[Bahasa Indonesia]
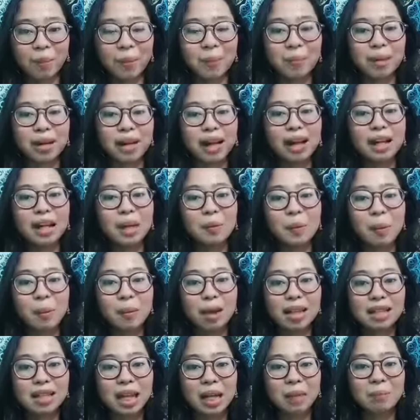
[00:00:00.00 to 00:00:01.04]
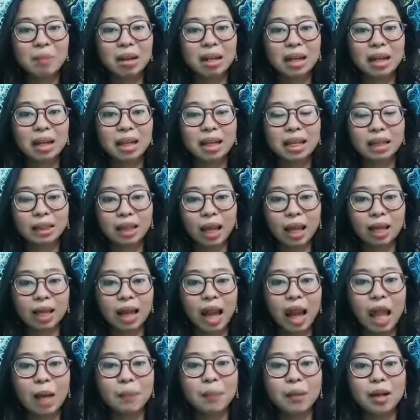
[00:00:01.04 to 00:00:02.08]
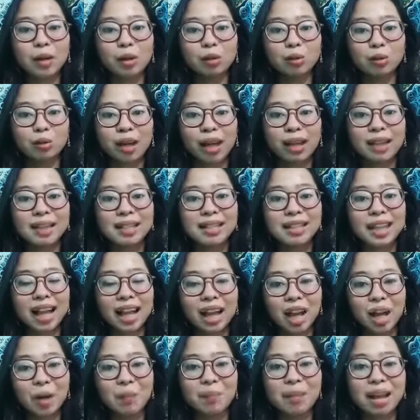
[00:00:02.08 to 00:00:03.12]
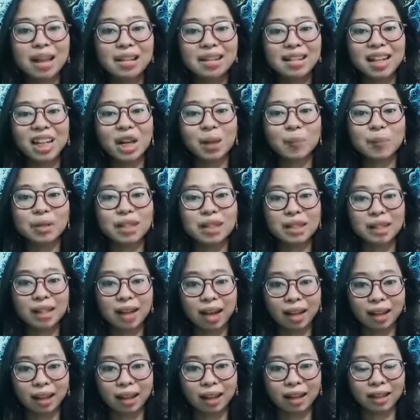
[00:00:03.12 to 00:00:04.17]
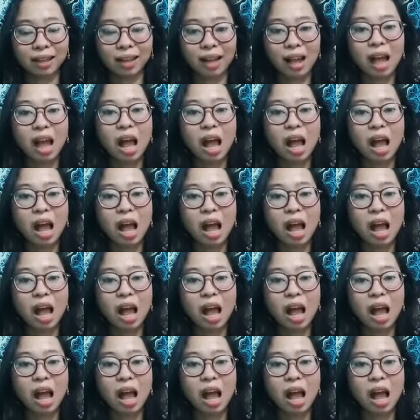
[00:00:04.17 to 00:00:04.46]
memberikan kebebasan bagi kita dalam menentukan cara belajar yang menyenangkan.